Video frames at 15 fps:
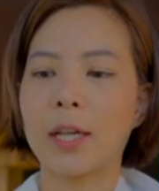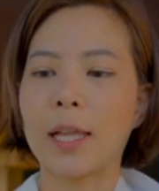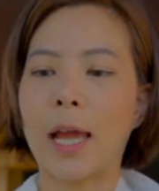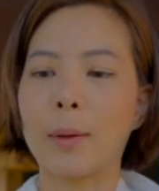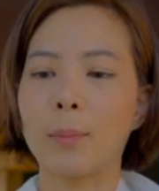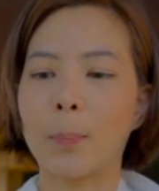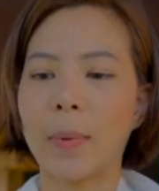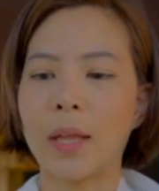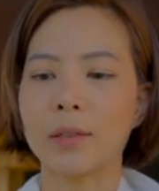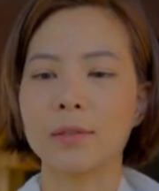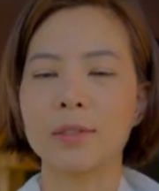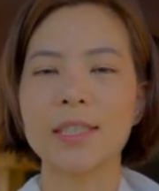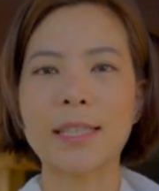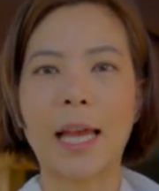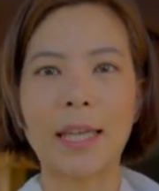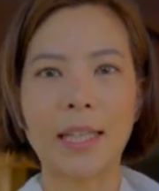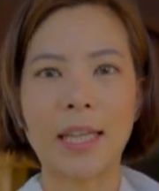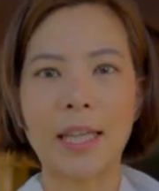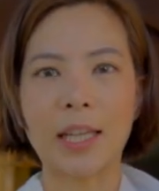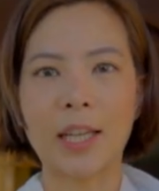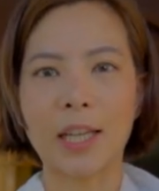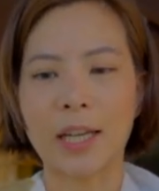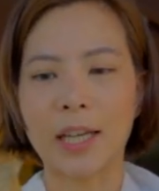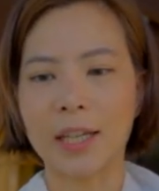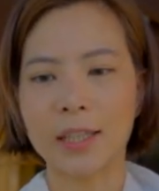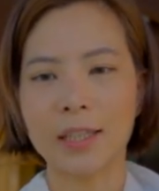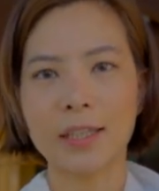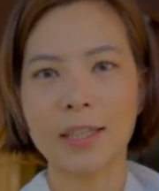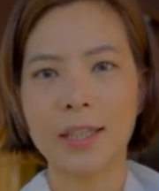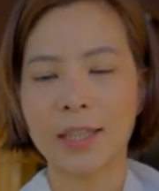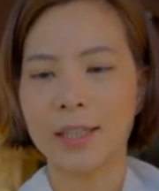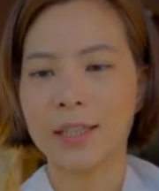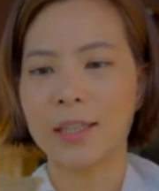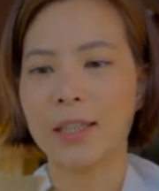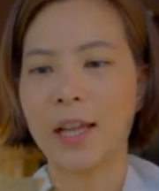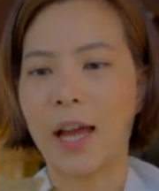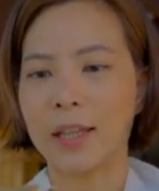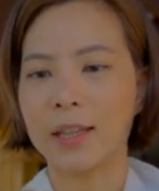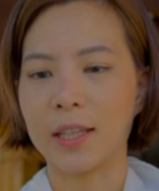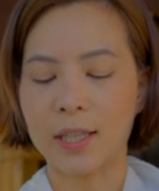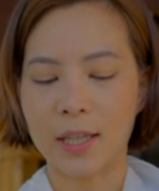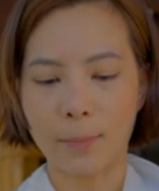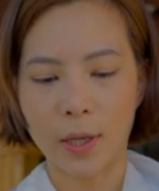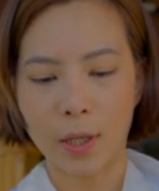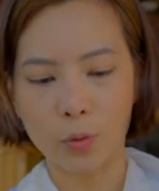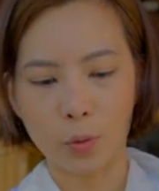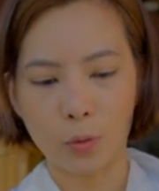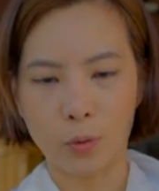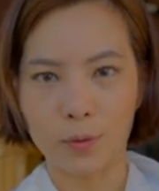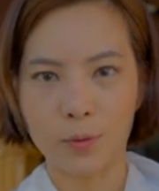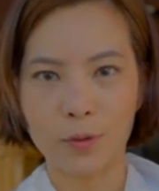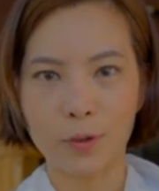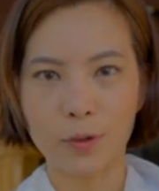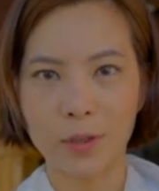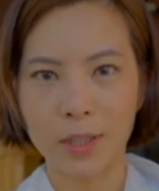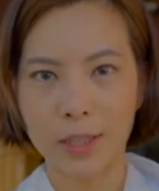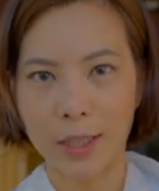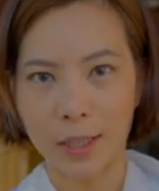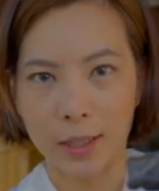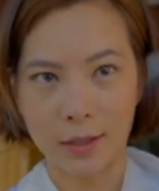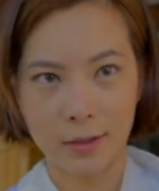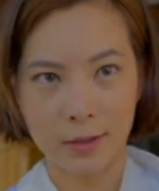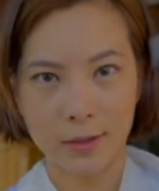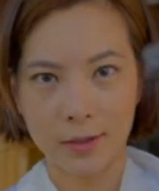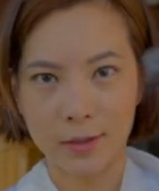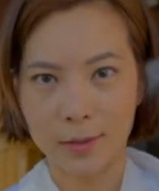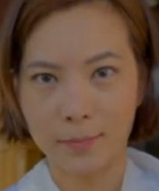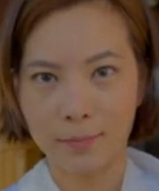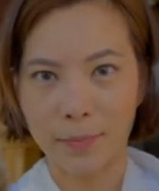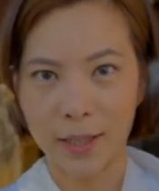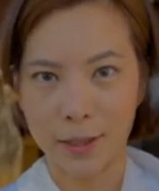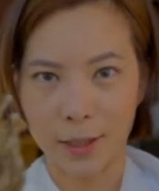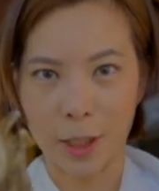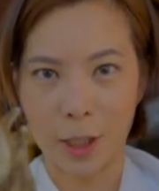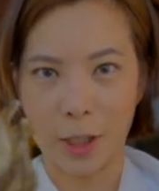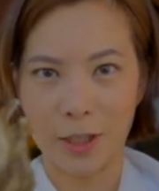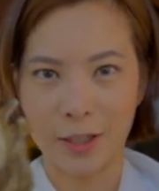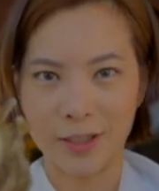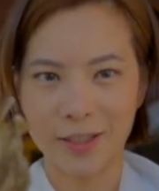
กลายมาเป็นไซนี้แล้วนะคะอ่ะเดี๋ยวเทียบให้ดู นี่เป็นนี่